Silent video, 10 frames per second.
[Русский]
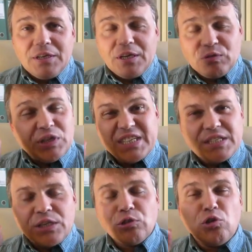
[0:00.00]
которое
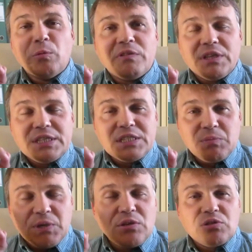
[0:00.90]
задумывалось,
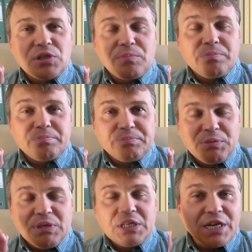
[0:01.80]
теперь уже
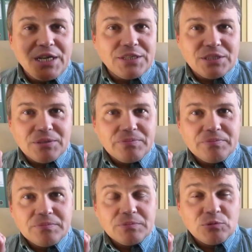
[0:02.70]
приближается.
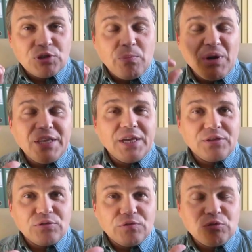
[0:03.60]
Уже
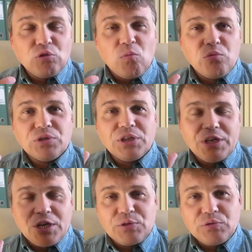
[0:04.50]
понятно, что все будет
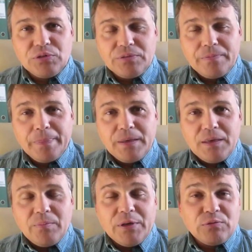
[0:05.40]
хорошо,
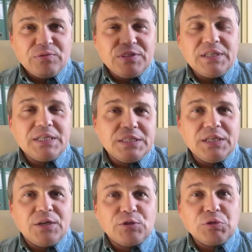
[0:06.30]
Поэтому все
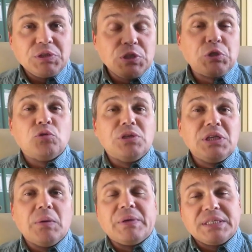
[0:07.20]
те, кто еще
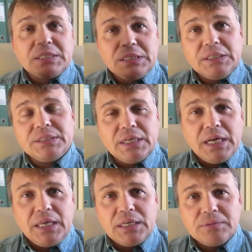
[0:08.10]
не присоединился к
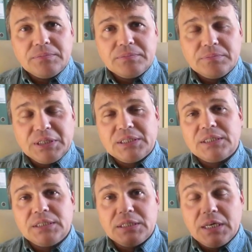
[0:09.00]
Алие,
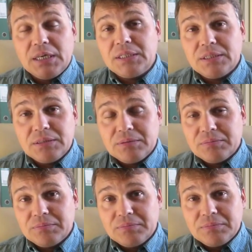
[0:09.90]
присоединяйтесь
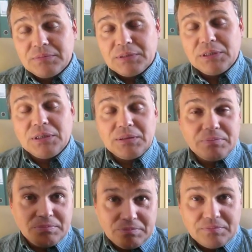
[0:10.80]
и